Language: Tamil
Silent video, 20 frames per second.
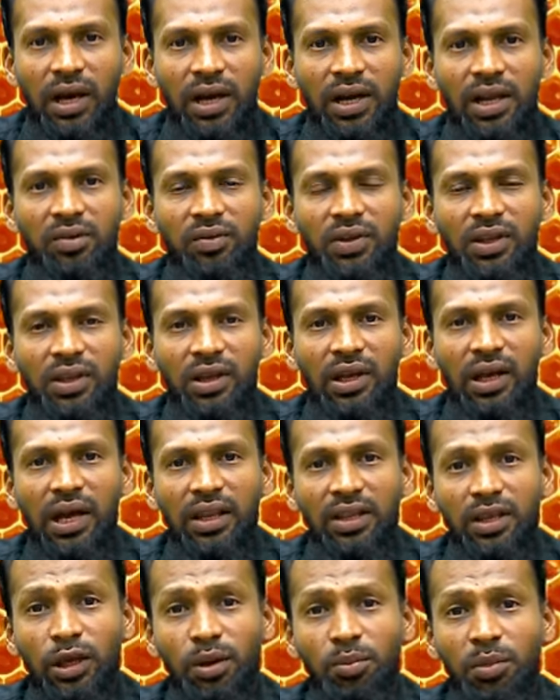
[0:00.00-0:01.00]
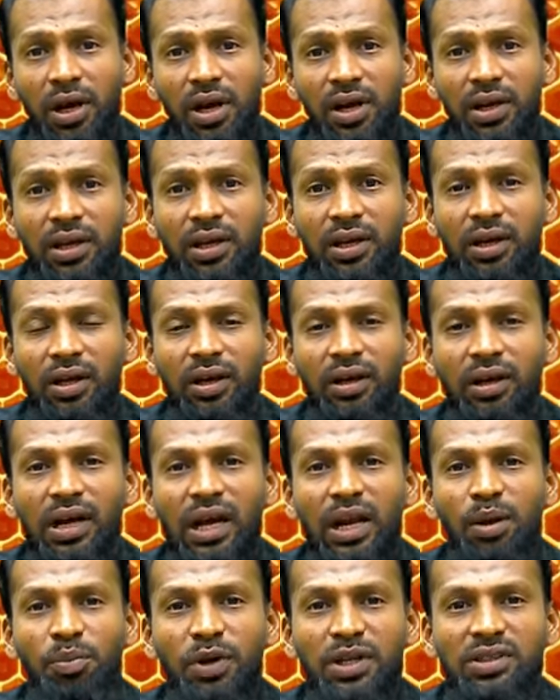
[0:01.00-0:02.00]
ஆனால் வந்து அதிகமான
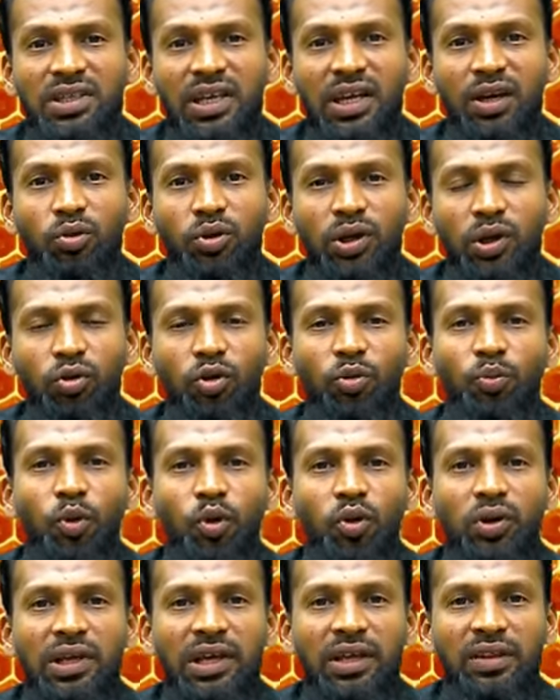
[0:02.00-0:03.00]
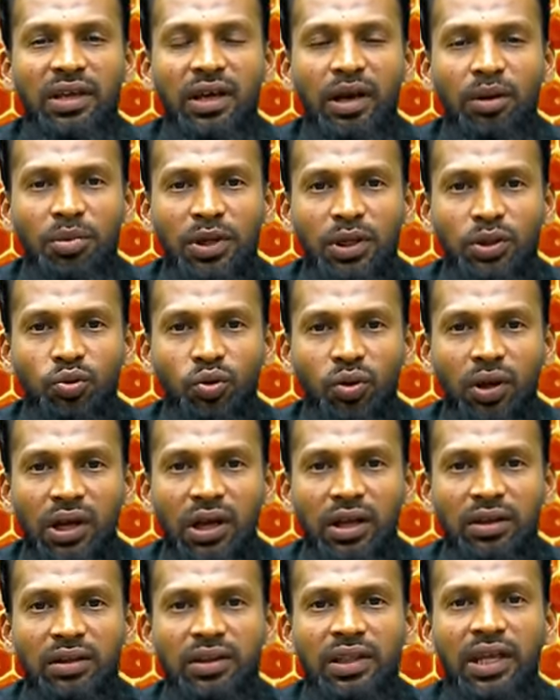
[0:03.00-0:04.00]
கலப்படம் செய்யக்கூடிய ஒரு பொருள் எது அப்படின்னு
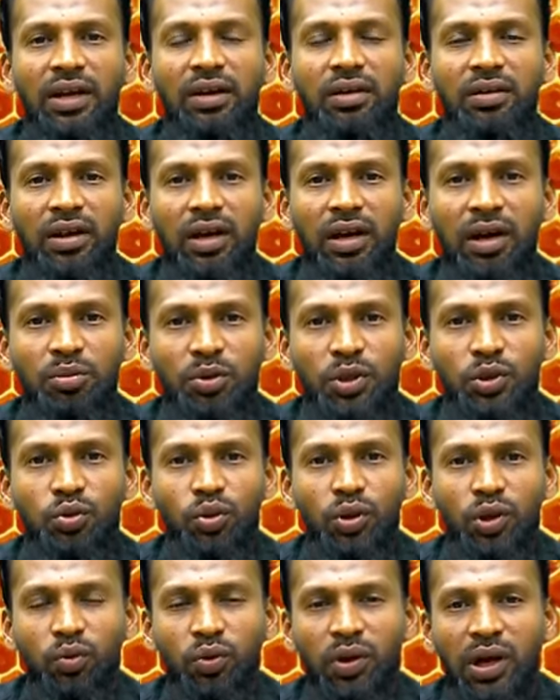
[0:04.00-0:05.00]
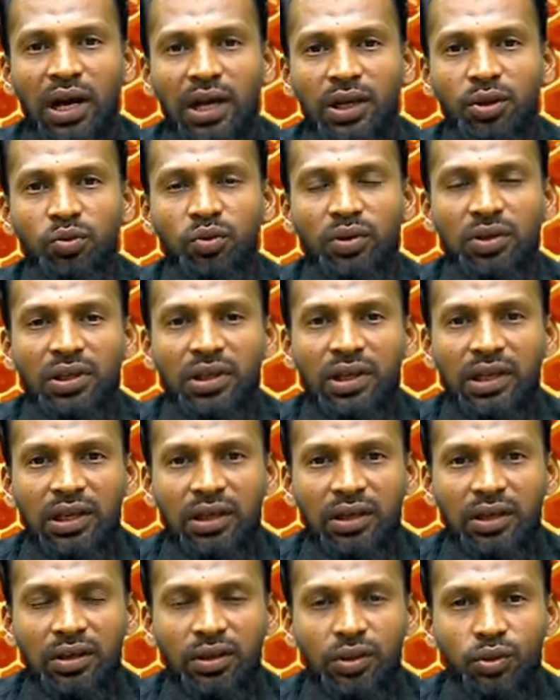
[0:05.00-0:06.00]
சொன்னால் அது தேன் தான் அப்படின்னு சொல்லி ஒரு ஆய்வு வந்து
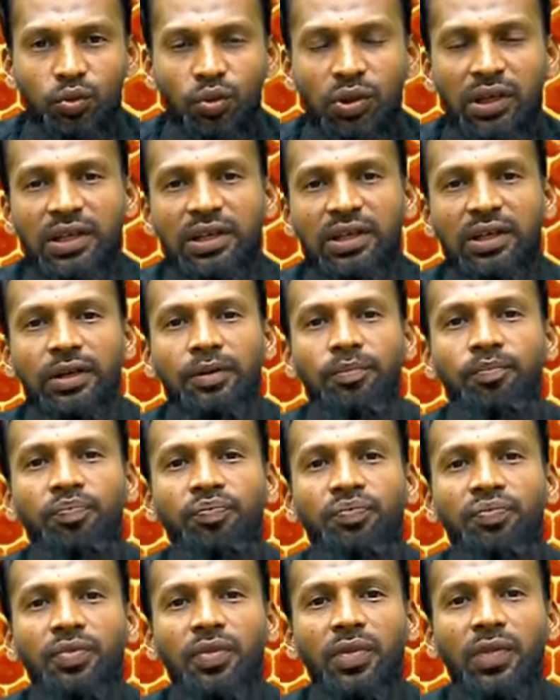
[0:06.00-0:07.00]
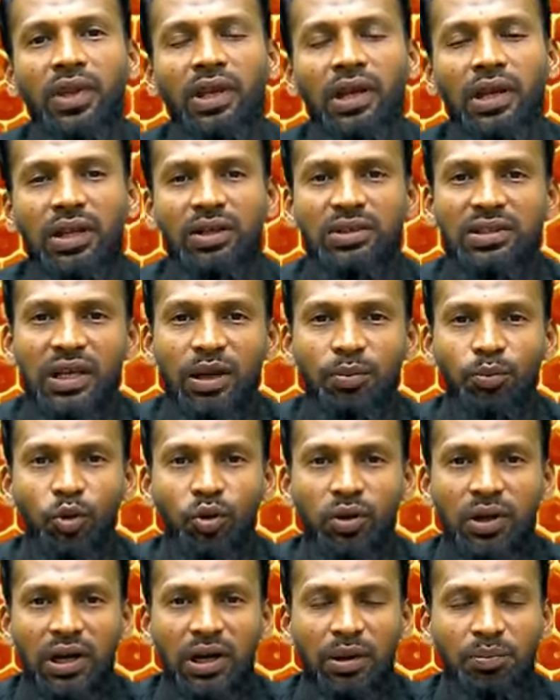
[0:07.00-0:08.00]
இன்றைக்கி சொல்லிக்கிட்டு இருக்குது அதாவது சில
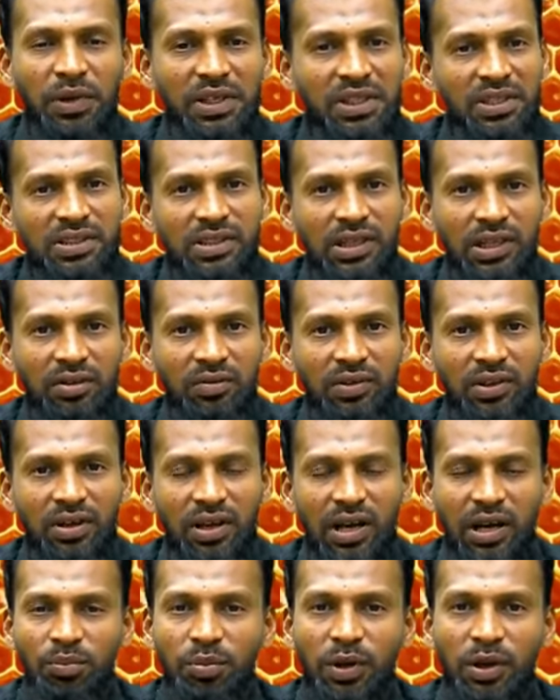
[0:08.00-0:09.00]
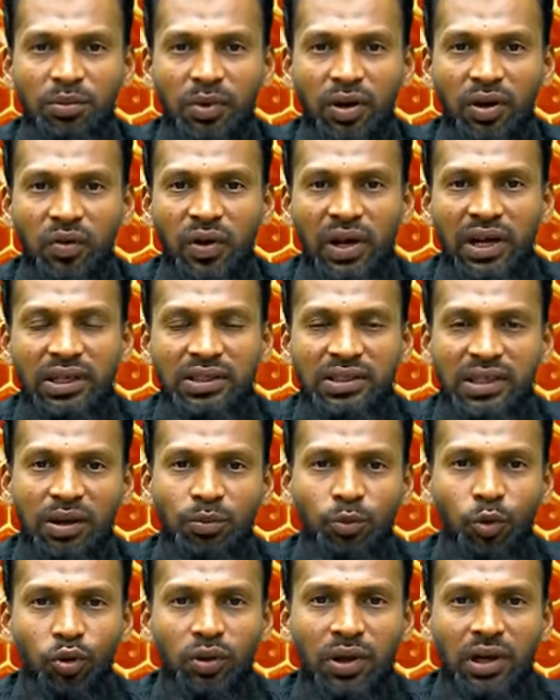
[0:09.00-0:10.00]
பொருட்களில் பத்து சதவீதம் கலப்படம் பண்ணுவாங்க சில
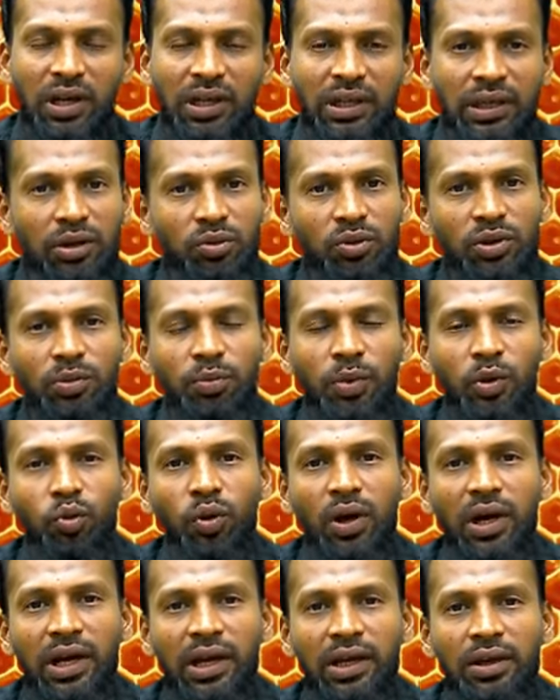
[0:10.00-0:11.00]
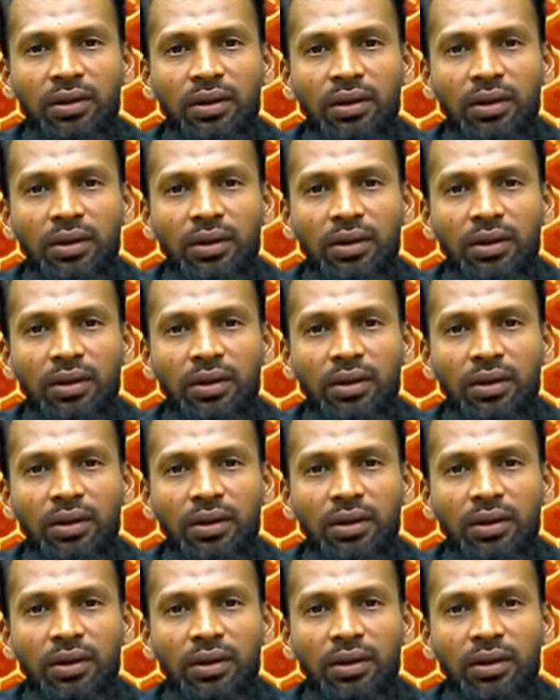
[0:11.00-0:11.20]
பொருட்களில் இருபது பண்ணுவாங்க